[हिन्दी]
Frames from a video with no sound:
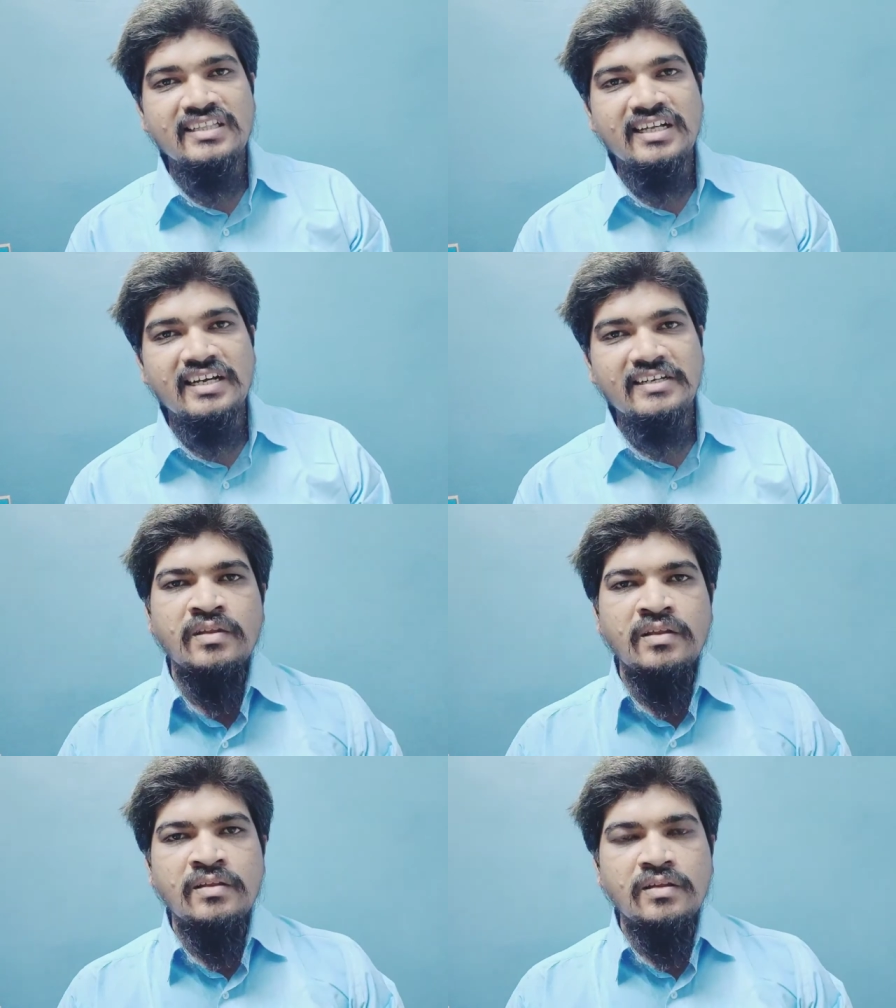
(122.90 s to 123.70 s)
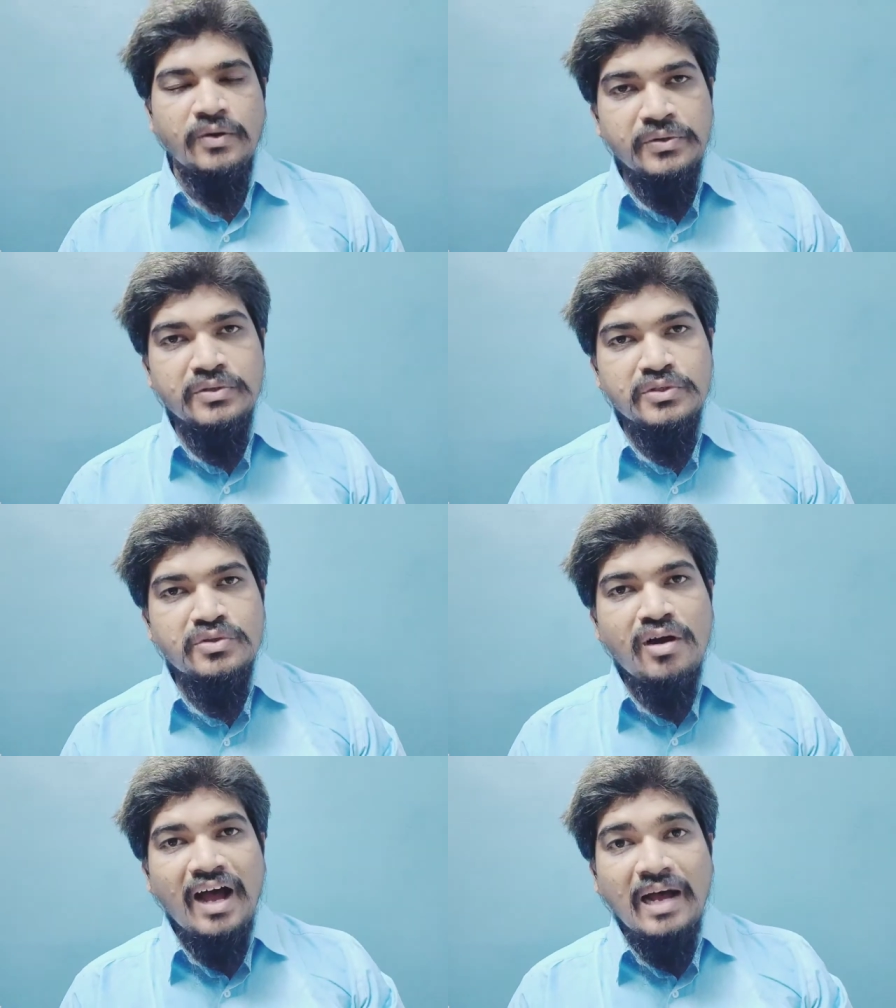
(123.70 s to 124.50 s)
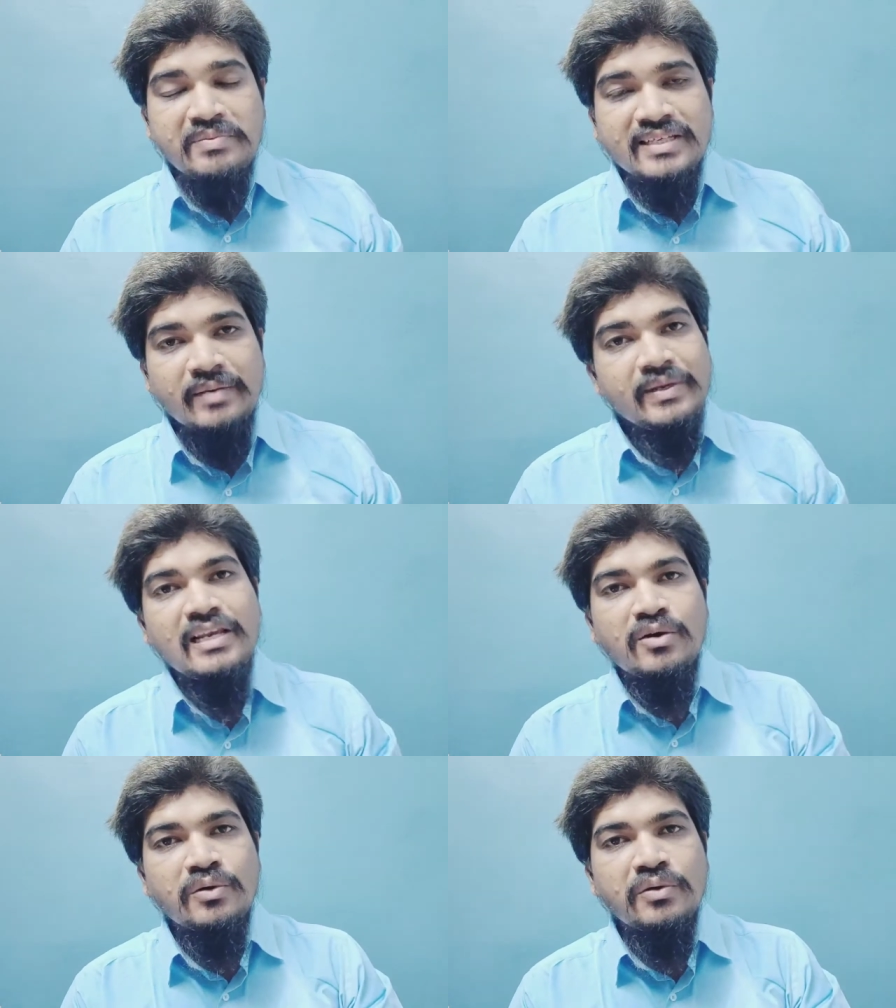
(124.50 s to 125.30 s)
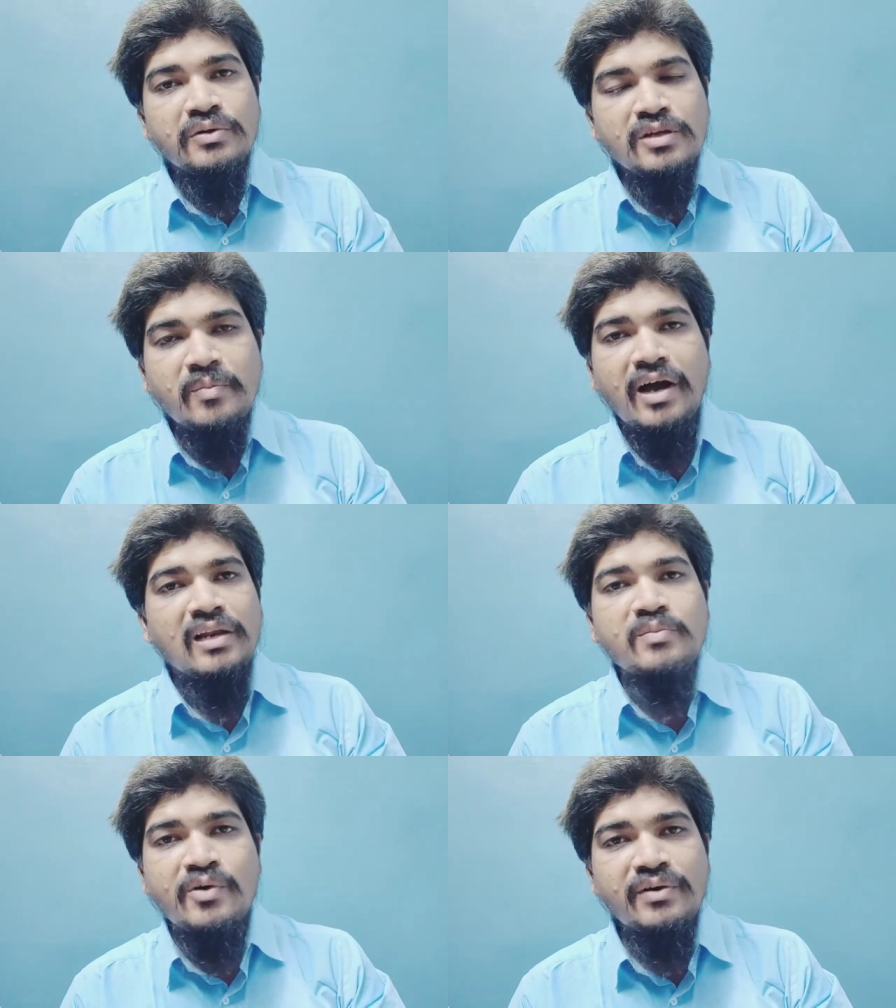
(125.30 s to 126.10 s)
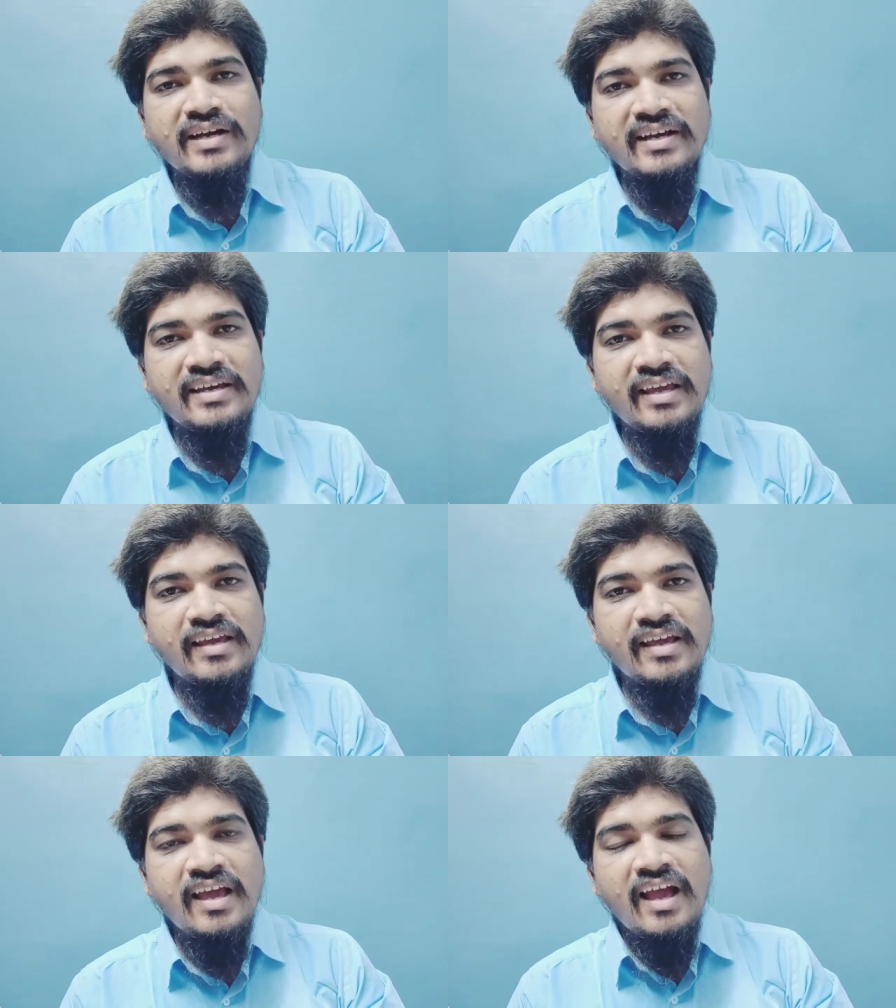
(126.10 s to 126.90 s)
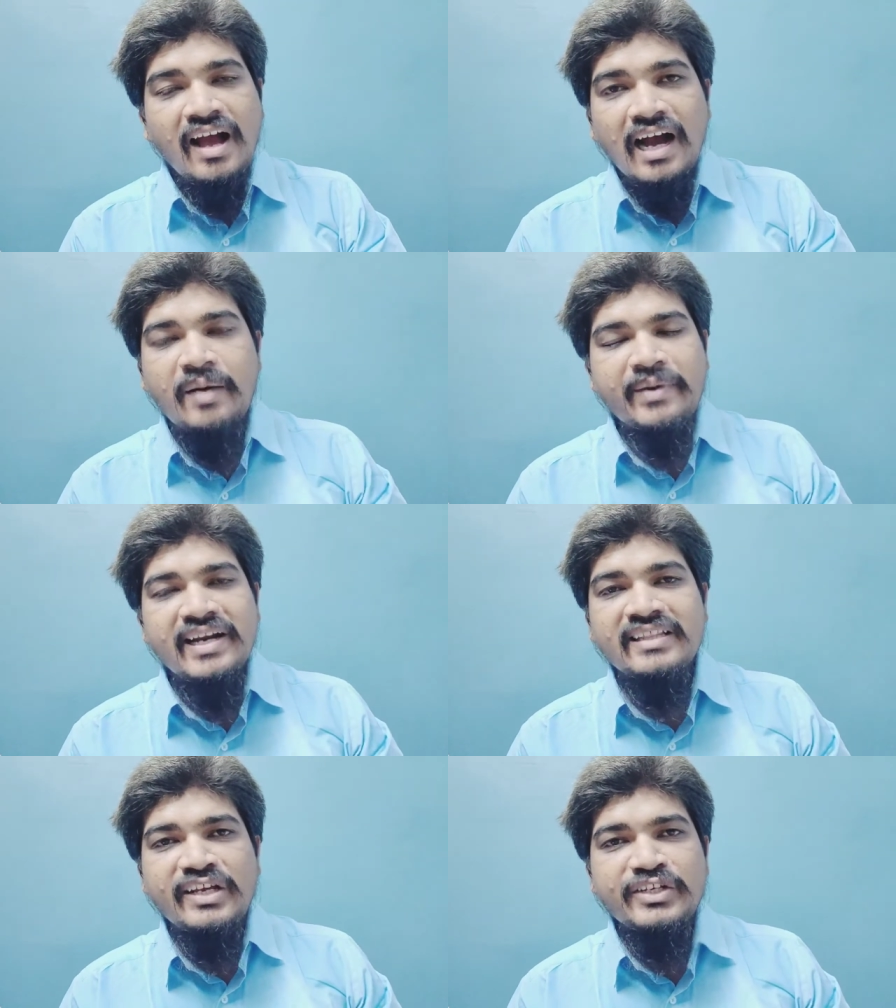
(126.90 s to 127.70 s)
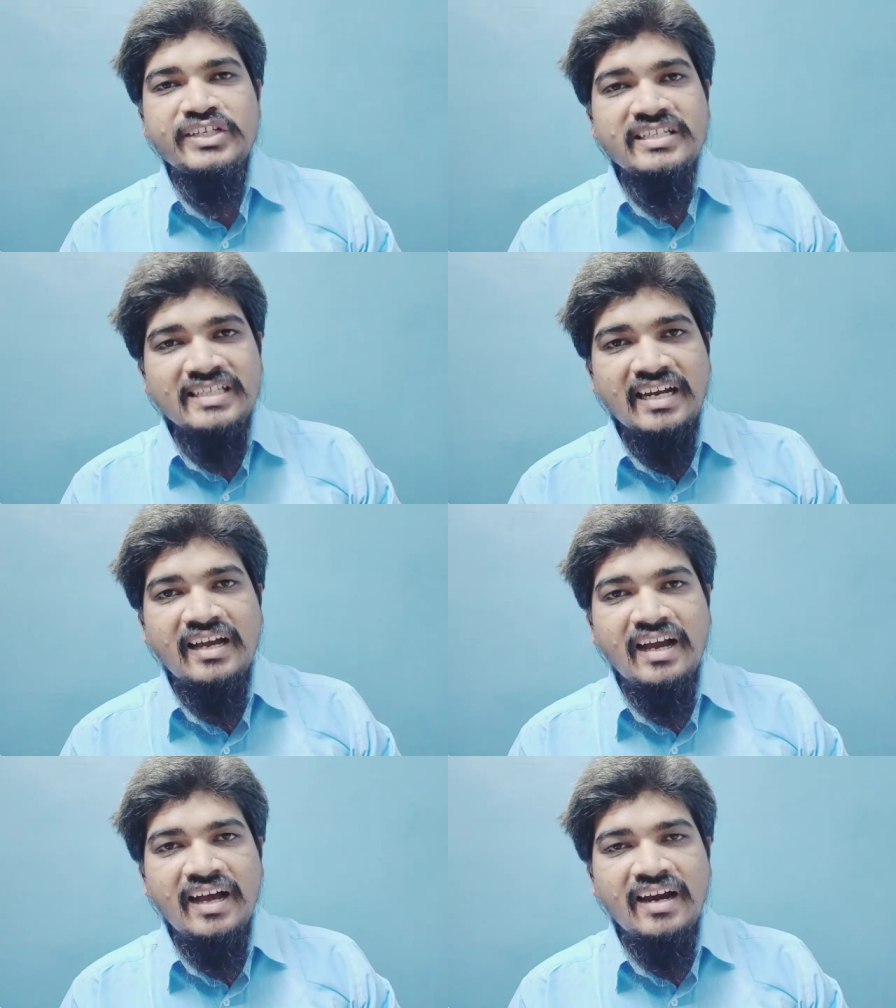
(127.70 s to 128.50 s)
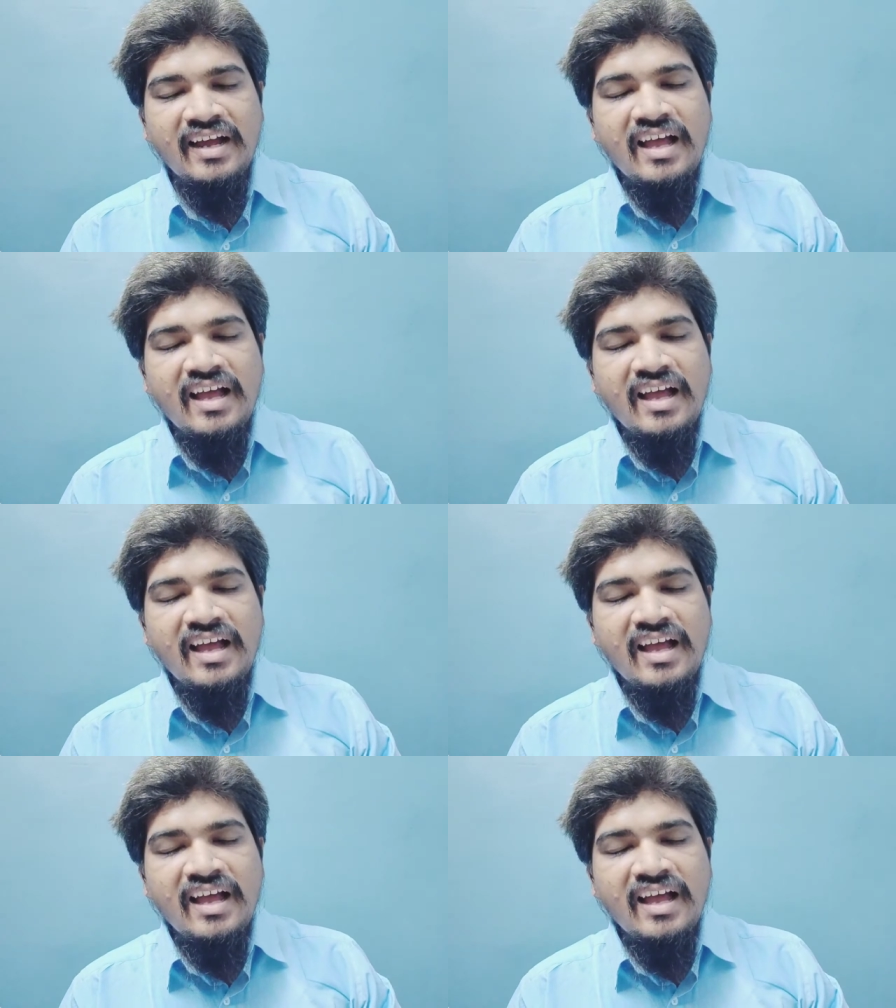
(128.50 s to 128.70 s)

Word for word: जाता है और दोस्तों आप सभी लोगों को तो मालूम होगा कि हमारे देश की सरकार